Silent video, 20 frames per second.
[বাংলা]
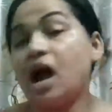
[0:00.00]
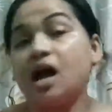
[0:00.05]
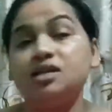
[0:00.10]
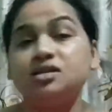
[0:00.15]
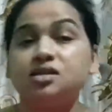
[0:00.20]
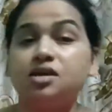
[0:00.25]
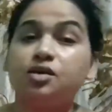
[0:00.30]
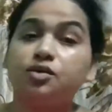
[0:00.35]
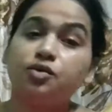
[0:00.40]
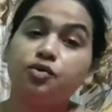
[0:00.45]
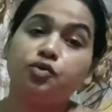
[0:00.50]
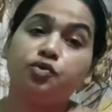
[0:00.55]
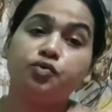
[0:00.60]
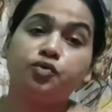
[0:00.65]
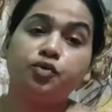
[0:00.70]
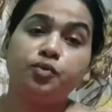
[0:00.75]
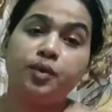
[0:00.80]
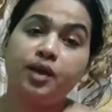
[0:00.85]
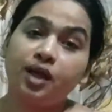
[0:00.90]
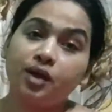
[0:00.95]
আজকে একটু
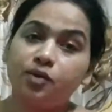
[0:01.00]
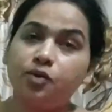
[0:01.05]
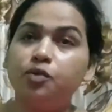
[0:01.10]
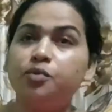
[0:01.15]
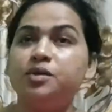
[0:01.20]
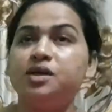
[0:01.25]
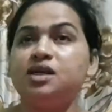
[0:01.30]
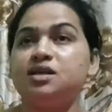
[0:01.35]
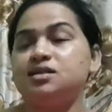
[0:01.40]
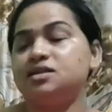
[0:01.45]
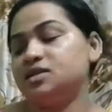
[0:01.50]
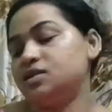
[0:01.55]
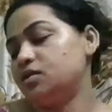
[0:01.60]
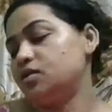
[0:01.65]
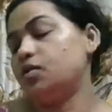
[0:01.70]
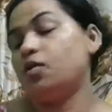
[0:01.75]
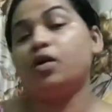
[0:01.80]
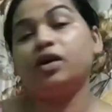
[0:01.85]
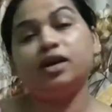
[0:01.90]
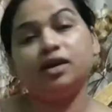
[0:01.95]
দুপুরবেলায় ঘুমিয়েছি
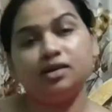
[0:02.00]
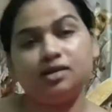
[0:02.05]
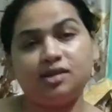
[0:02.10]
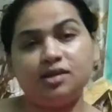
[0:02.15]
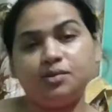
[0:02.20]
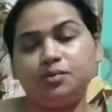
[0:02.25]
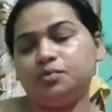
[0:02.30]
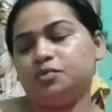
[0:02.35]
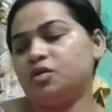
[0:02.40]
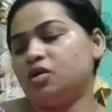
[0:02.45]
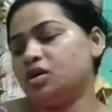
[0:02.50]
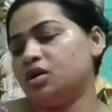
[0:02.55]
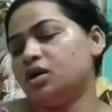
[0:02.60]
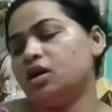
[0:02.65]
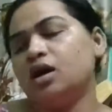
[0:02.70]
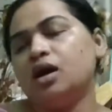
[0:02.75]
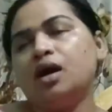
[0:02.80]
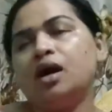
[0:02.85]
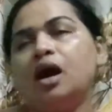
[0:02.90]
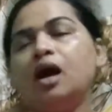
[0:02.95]
অনেক দিন পর
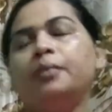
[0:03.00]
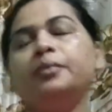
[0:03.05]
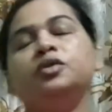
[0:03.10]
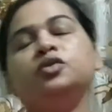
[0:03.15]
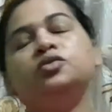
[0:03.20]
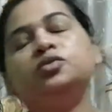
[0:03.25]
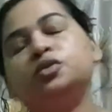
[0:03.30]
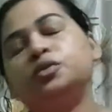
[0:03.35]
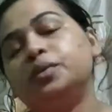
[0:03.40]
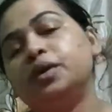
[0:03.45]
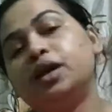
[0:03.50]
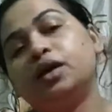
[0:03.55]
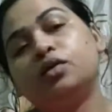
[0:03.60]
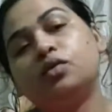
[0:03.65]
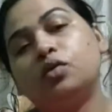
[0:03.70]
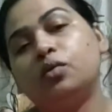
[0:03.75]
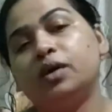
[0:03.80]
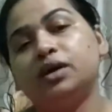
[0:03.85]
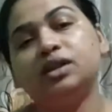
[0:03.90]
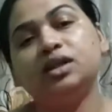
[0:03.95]
আমি দুপুরবেলায়
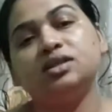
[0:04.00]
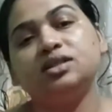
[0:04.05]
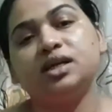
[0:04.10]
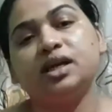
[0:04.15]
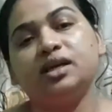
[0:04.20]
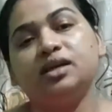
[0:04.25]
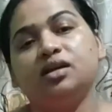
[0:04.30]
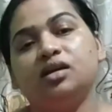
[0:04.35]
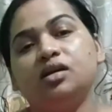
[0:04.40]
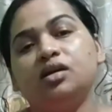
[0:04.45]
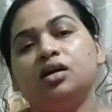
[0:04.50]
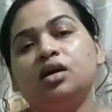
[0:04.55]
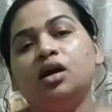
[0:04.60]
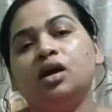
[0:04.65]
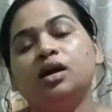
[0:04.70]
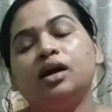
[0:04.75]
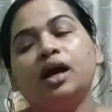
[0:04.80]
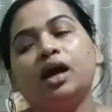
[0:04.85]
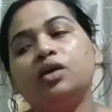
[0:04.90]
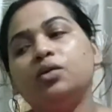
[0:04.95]
ঘুমাতে চাই না
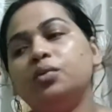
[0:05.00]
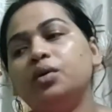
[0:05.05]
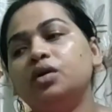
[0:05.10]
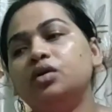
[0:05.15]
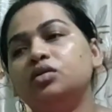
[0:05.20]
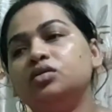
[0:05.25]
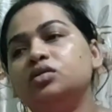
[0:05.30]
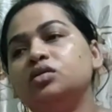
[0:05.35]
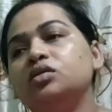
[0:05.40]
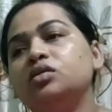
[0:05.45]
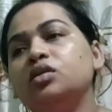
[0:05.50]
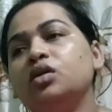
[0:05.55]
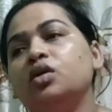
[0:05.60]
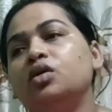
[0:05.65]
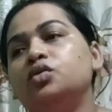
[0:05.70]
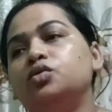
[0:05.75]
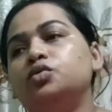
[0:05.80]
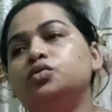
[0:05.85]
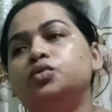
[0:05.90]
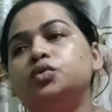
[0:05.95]
কেন বলো তো
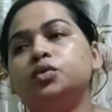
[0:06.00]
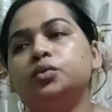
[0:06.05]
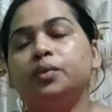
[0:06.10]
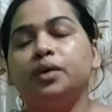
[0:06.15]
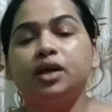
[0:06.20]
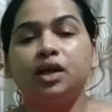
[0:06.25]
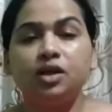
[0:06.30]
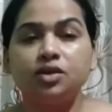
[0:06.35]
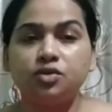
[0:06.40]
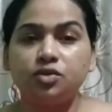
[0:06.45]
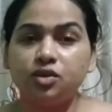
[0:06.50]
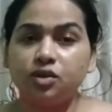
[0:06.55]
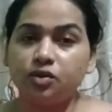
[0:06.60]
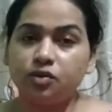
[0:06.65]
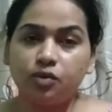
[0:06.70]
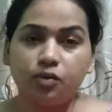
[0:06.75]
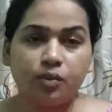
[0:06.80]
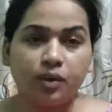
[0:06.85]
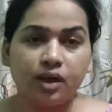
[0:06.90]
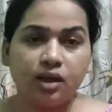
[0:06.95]
দুপুরবেলায় যদি
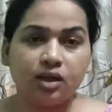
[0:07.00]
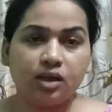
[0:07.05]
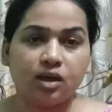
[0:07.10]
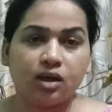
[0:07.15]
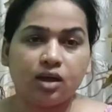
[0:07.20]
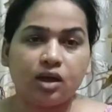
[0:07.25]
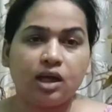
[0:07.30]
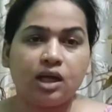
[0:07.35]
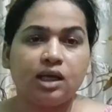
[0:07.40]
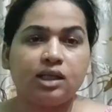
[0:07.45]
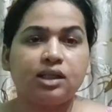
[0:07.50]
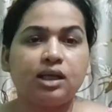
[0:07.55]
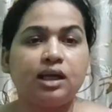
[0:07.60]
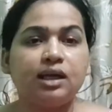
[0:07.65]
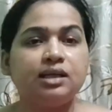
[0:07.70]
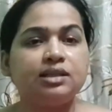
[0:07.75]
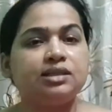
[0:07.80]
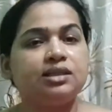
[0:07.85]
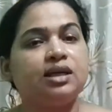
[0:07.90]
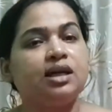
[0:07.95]
ঘুমাই না
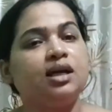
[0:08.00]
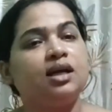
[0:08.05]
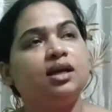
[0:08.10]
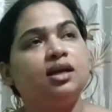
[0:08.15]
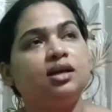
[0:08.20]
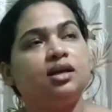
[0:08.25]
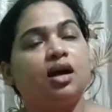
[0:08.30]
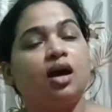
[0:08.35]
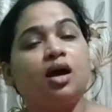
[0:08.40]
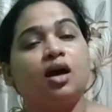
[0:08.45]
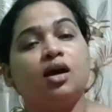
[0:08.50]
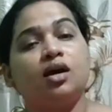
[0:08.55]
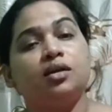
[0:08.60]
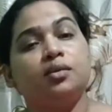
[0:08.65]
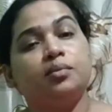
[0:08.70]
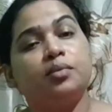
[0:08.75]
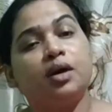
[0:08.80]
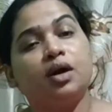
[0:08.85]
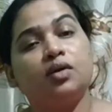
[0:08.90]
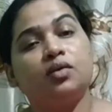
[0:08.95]
তাহলে সেই রাত
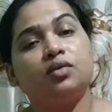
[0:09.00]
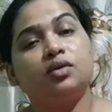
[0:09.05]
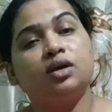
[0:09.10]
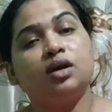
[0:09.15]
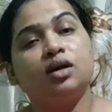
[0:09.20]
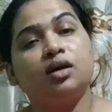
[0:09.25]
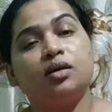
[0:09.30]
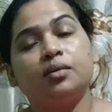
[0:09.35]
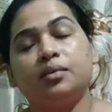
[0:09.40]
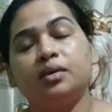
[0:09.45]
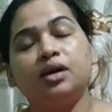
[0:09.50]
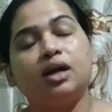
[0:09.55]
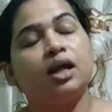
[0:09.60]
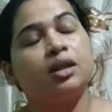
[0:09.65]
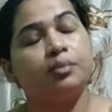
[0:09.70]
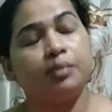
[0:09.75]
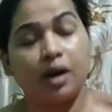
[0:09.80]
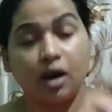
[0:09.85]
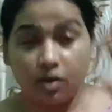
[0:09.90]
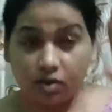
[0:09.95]
বারোটা
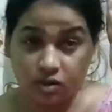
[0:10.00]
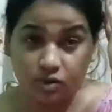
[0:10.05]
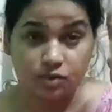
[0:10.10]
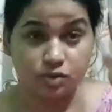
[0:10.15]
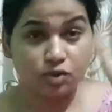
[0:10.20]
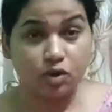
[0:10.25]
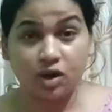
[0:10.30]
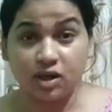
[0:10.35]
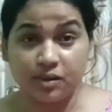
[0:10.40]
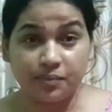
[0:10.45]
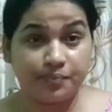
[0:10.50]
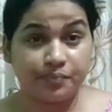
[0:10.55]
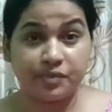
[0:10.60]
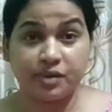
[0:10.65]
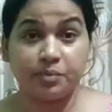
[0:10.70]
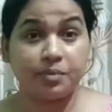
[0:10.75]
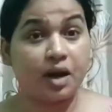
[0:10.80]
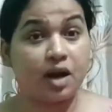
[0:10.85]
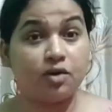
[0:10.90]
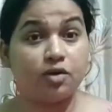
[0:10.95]
রাত বারোটা সরি
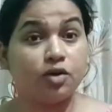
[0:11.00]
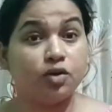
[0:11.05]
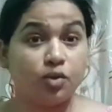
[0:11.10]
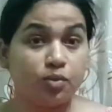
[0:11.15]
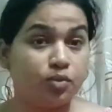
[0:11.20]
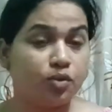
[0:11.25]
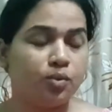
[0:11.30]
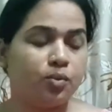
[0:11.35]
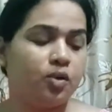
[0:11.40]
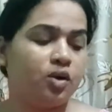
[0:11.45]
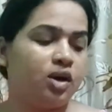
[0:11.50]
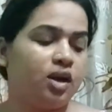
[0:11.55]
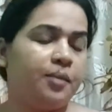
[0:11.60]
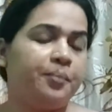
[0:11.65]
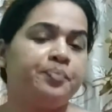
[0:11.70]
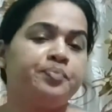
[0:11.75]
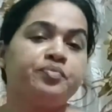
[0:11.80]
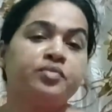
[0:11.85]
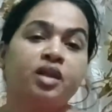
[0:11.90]
বারোটা তো ভুল বললাম